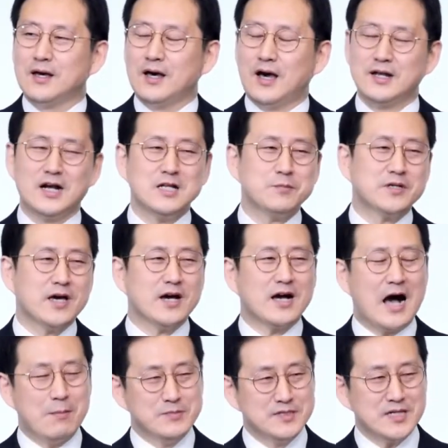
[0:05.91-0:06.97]
하나님께
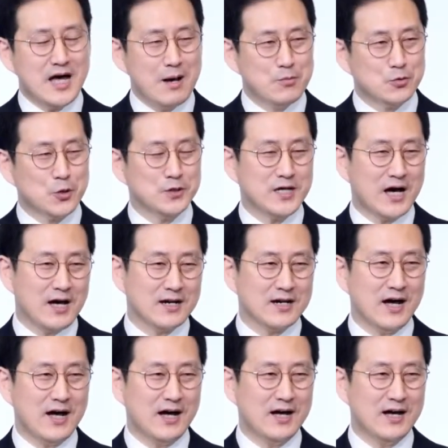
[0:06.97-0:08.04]
감사함으로
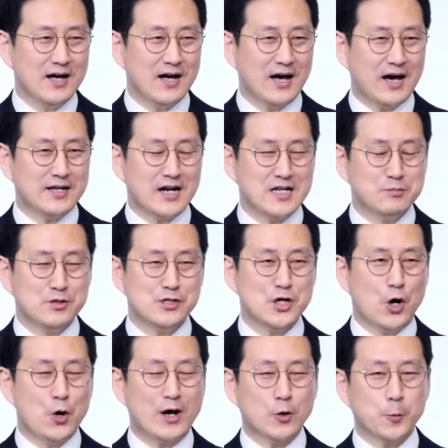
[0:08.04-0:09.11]
나아가 하나님을
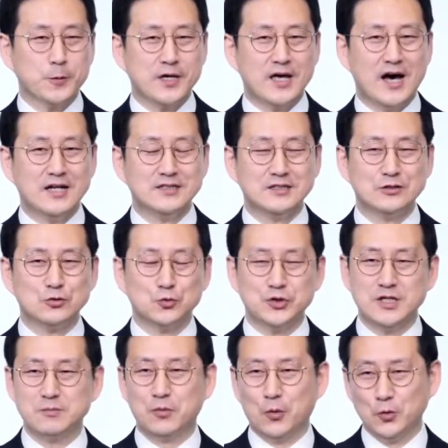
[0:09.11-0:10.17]
영화롭게 하는
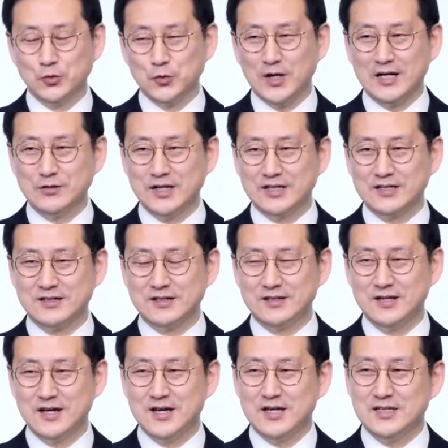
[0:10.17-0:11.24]
우리 모두가
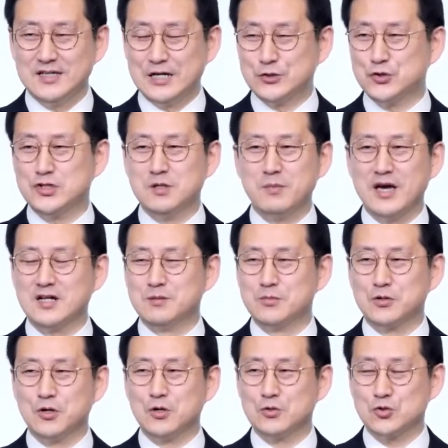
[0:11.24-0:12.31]
되기를 예수님의
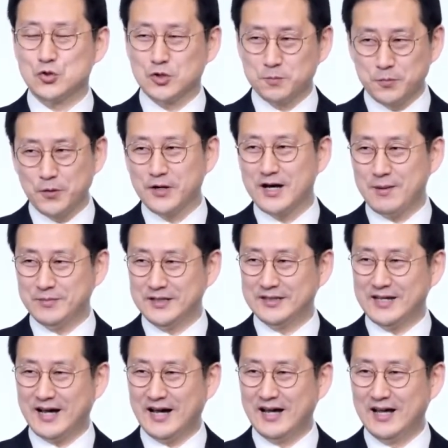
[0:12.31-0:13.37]
이름으로
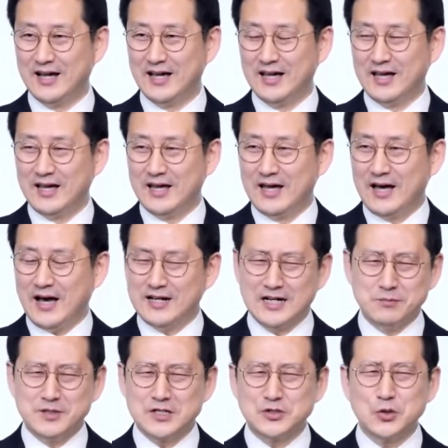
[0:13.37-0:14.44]
축복합니다.
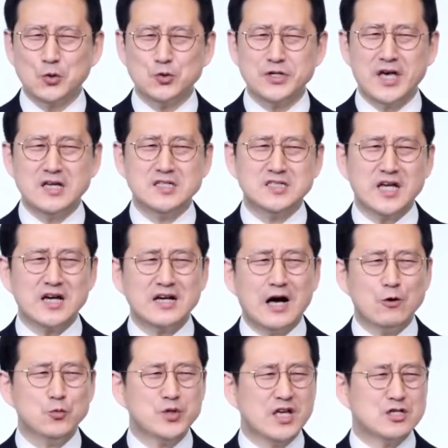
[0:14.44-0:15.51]
하나님께서 우리의 인생
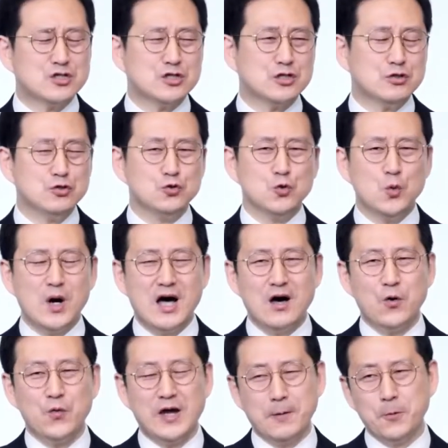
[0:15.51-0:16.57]
가운데
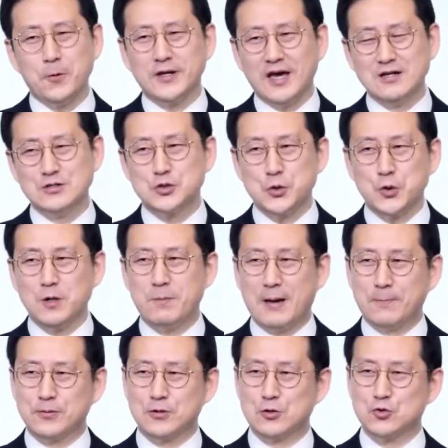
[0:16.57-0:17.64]
치유와 회복의 은총을
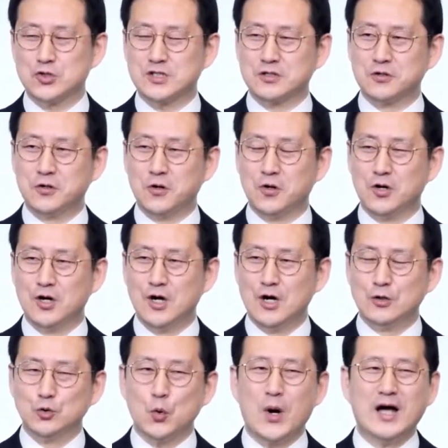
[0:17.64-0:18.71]
베풀어 주시고
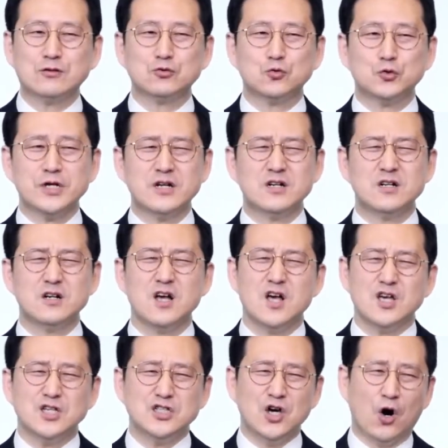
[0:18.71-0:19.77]
또한 우리를
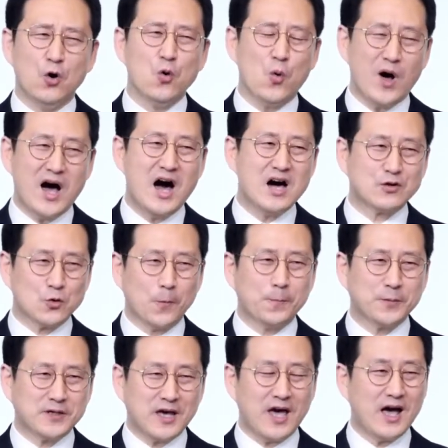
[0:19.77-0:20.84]

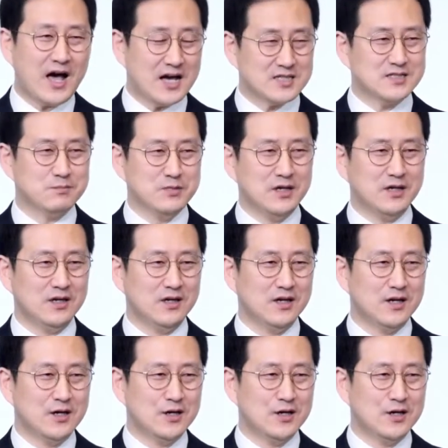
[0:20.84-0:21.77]
영화롭게 하심이